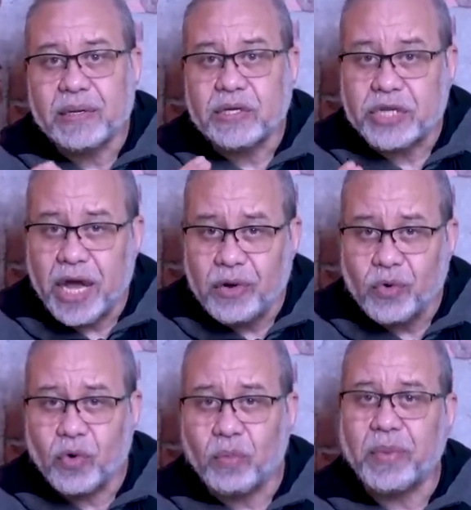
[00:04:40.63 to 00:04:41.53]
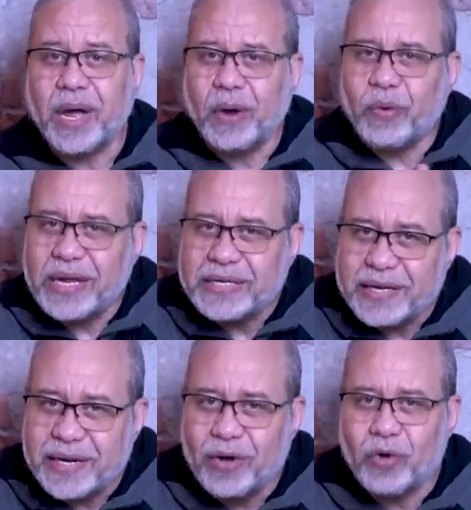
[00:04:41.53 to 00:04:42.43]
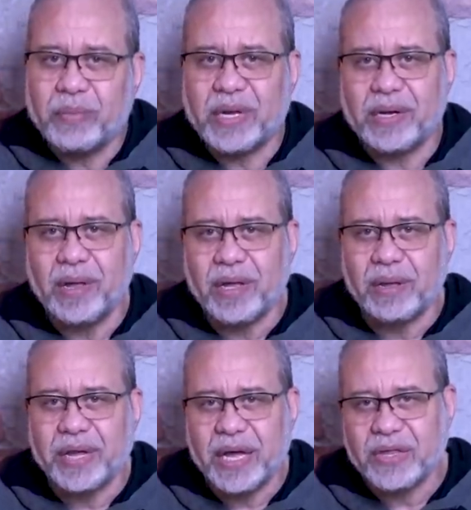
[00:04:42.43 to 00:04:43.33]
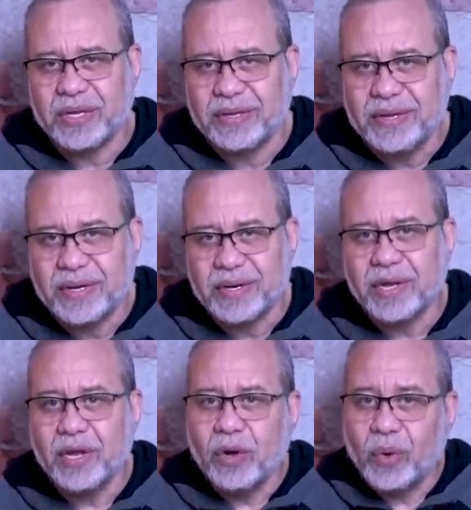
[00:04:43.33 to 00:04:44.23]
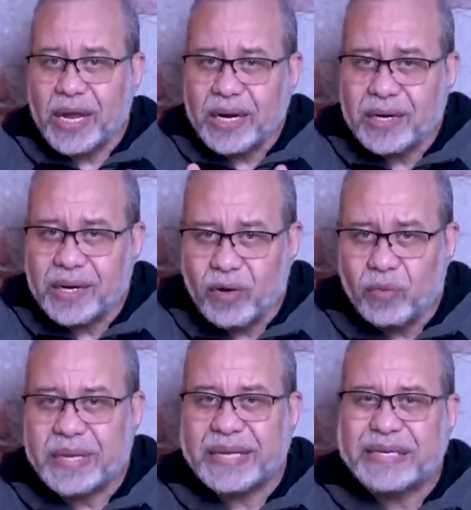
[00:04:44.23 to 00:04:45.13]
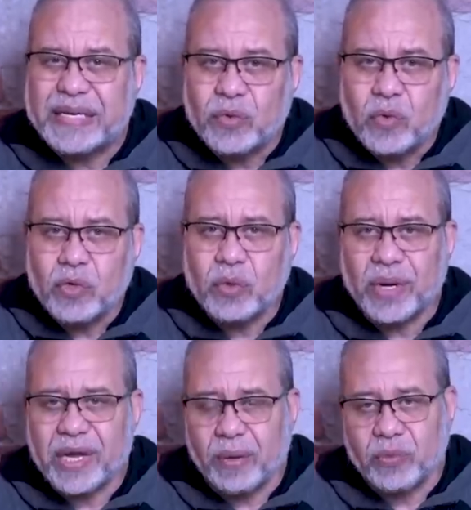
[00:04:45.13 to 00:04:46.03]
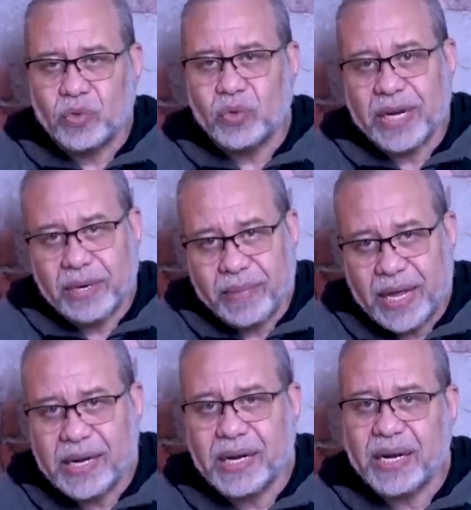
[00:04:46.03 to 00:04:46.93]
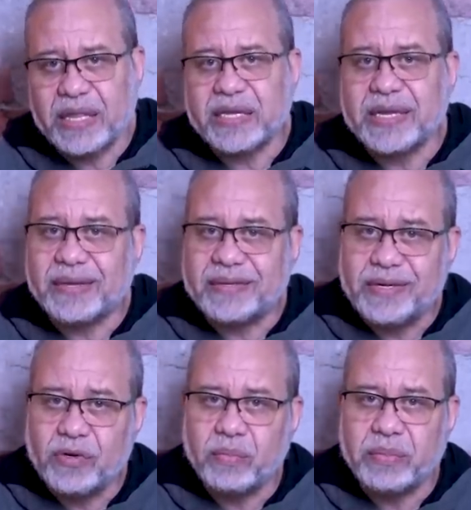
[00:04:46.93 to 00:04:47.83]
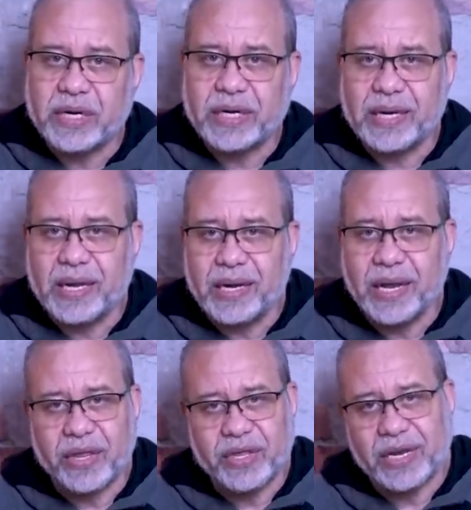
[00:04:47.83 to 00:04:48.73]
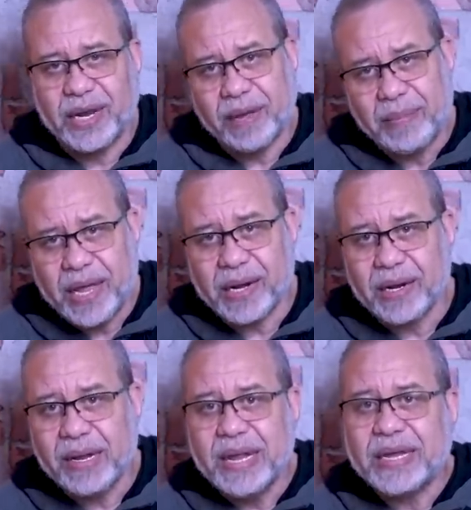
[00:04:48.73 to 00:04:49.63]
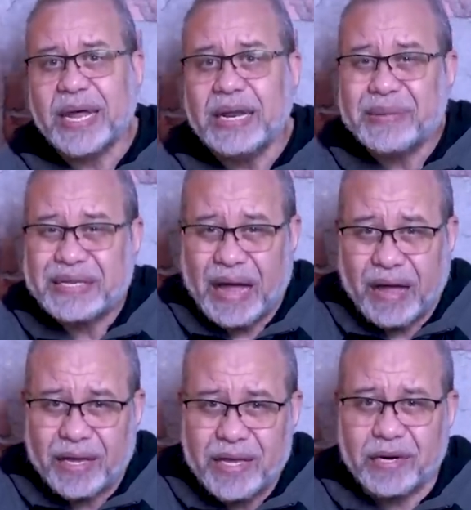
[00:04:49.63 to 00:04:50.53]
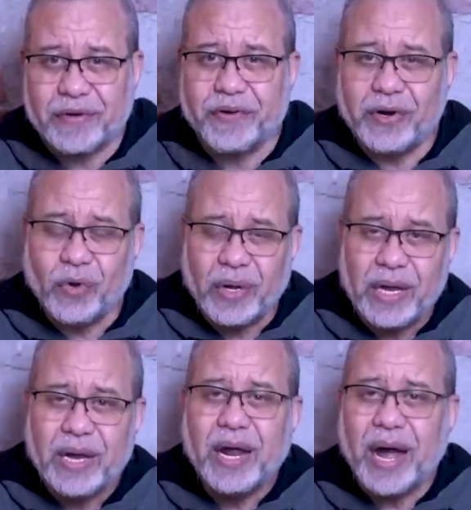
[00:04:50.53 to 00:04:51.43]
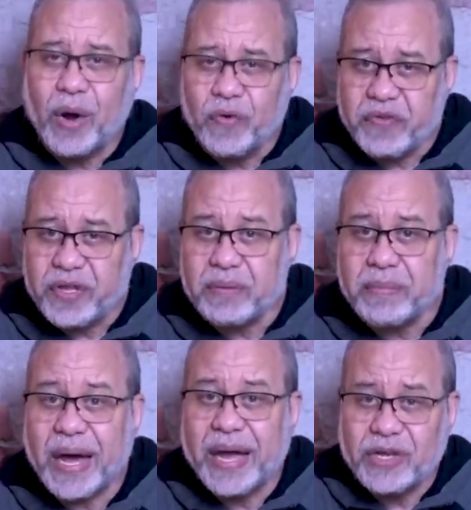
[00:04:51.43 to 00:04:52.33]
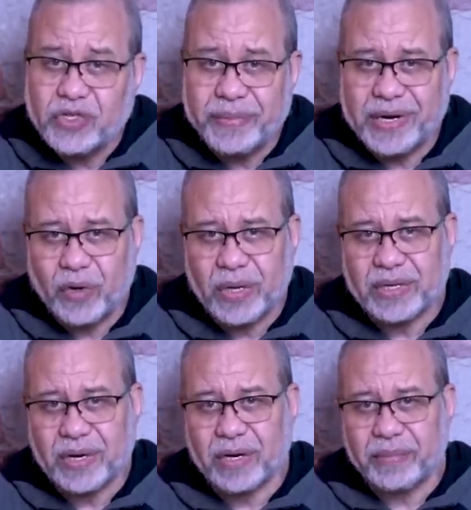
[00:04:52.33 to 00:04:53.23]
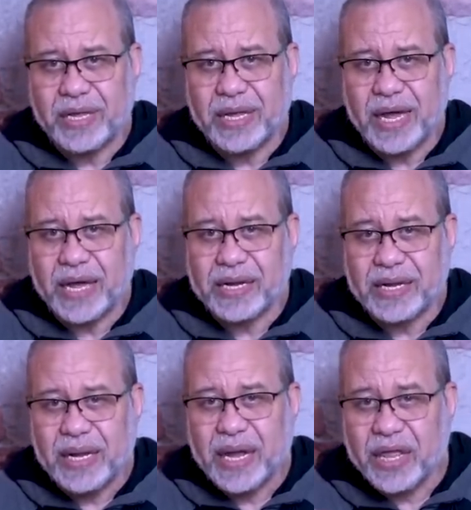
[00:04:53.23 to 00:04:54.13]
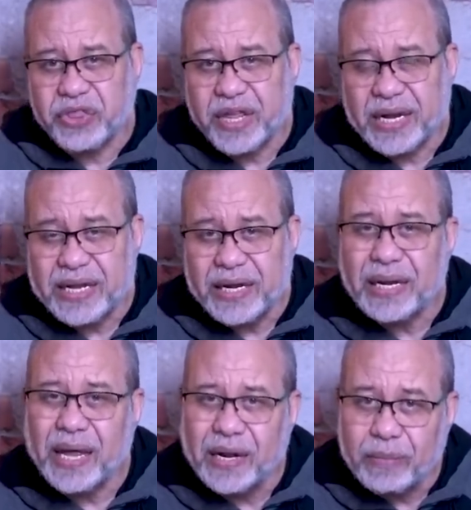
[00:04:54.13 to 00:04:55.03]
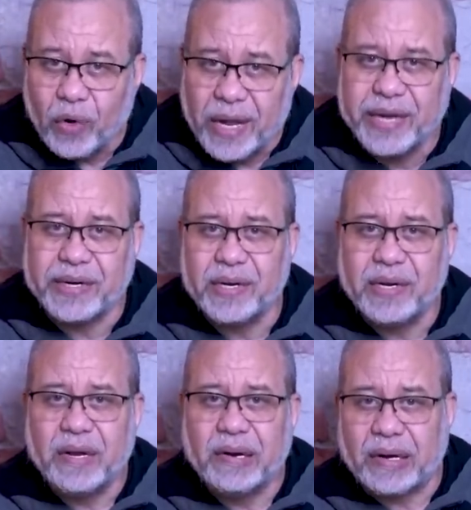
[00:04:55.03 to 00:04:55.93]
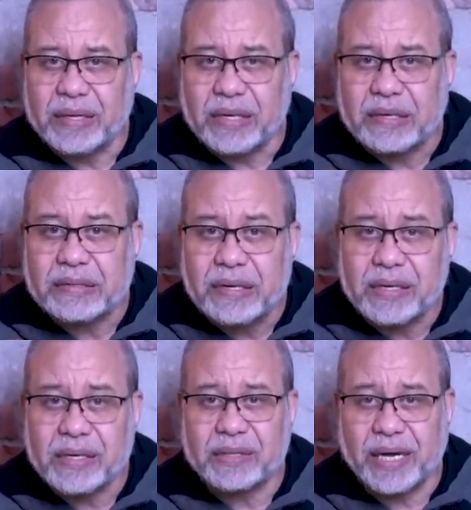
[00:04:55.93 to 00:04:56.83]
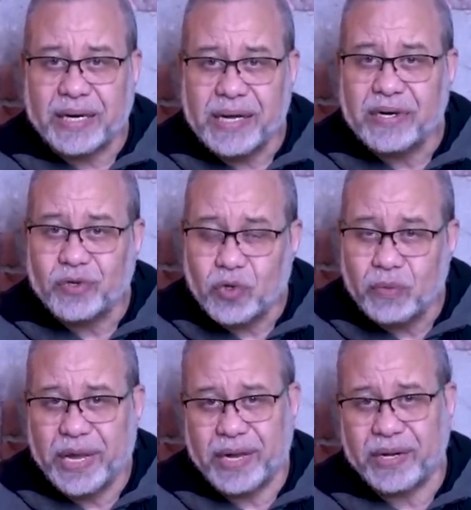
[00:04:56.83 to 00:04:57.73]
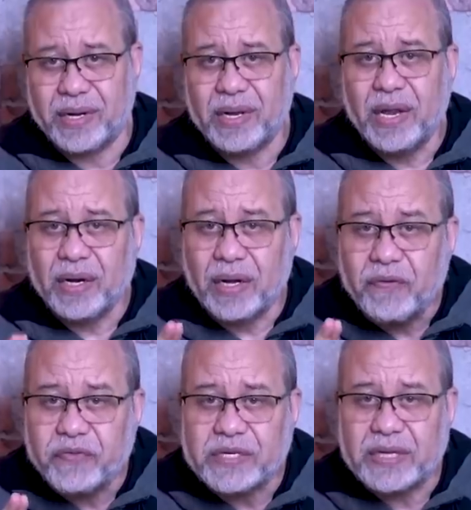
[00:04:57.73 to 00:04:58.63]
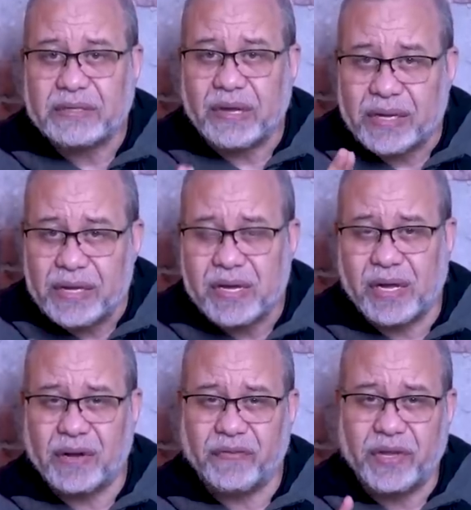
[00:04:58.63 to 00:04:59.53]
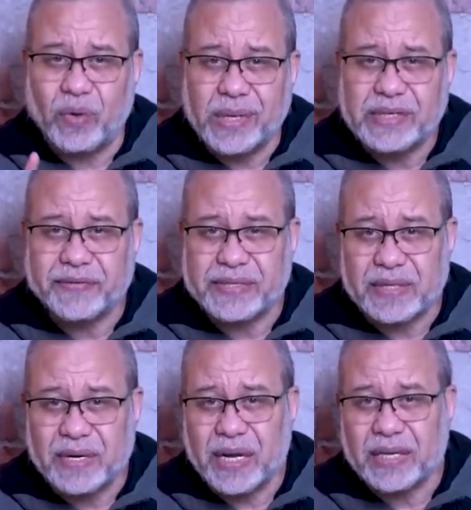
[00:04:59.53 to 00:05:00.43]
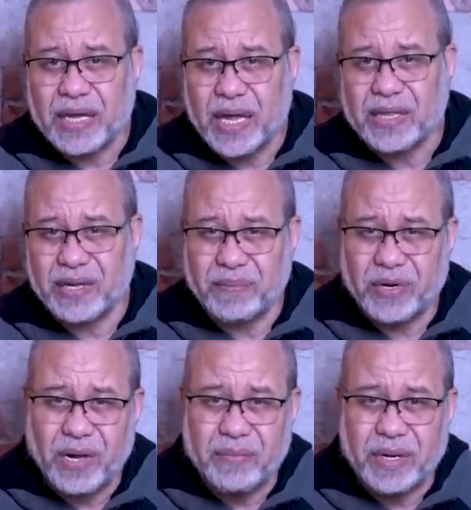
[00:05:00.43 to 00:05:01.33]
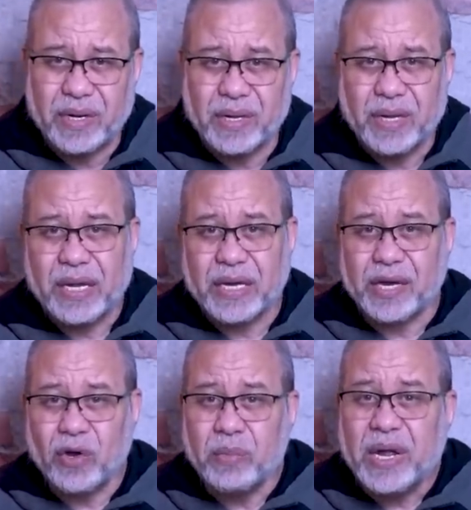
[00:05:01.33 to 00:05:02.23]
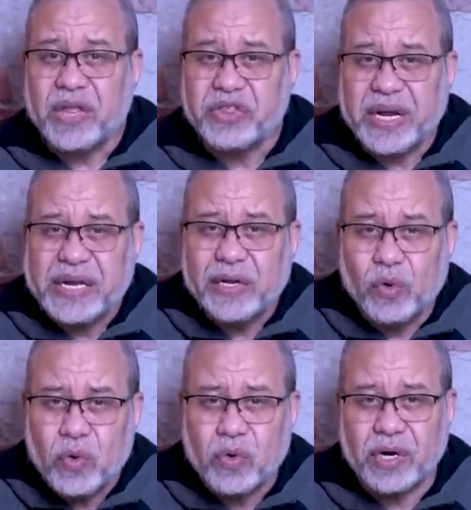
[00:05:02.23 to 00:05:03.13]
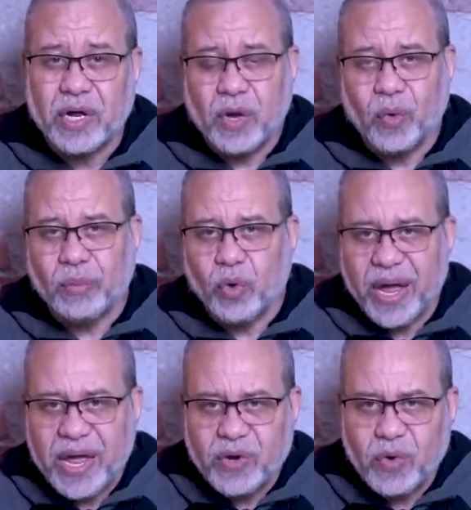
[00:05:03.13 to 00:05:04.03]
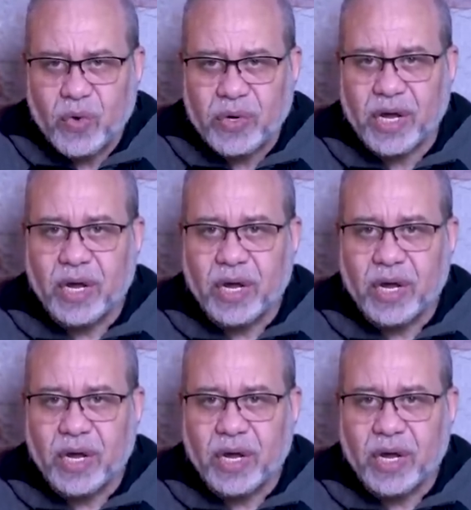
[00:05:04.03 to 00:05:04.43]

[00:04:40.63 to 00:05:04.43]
شأنهم أو ليس لهم علاقة بهذا الدين ولكنهم يدينون ويعبدون المال الذي يأتيهم من خلال هذه الأعمال كلمة حقير في اللغة أو في معاجم اللغة العربية يعني الذليل المهان لقد اختارت حنان شومان لفظا دقيقا في وصف صناعة هذه البرامج إنهم ذليلون ومهانون